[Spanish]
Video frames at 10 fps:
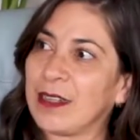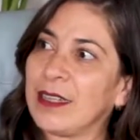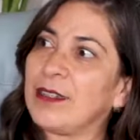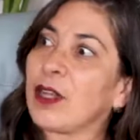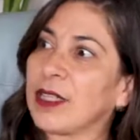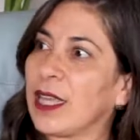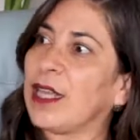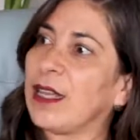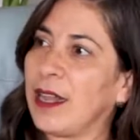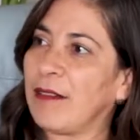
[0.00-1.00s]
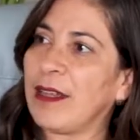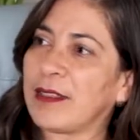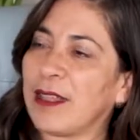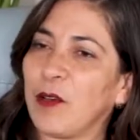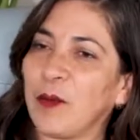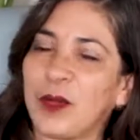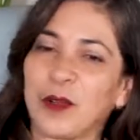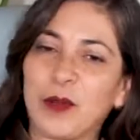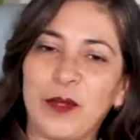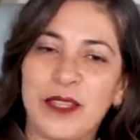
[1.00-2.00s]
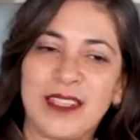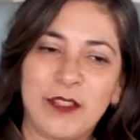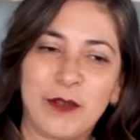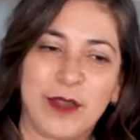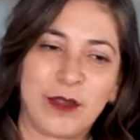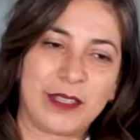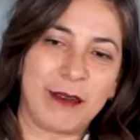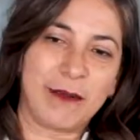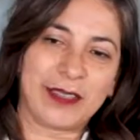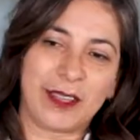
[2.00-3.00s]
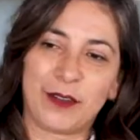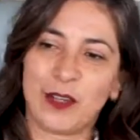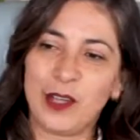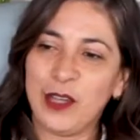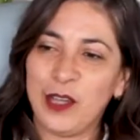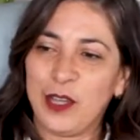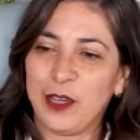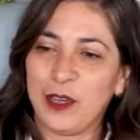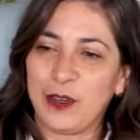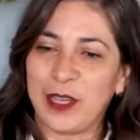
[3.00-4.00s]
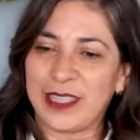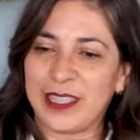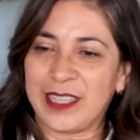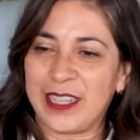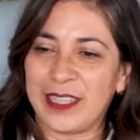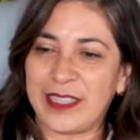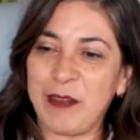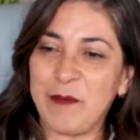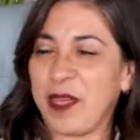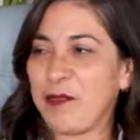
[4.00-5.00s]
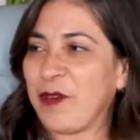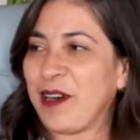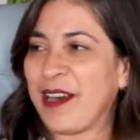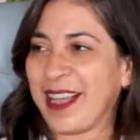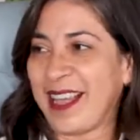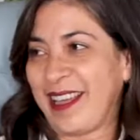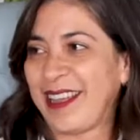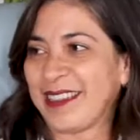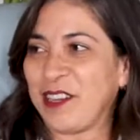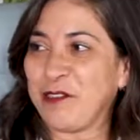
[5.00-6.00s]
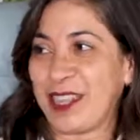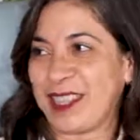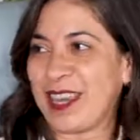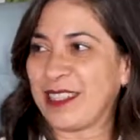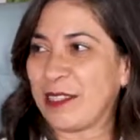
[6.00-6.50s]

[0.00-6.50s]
es lo que te genera vértigo, pero como dice Giovannotti, el vértigo no es, es el miedo a caer, sino las ganas de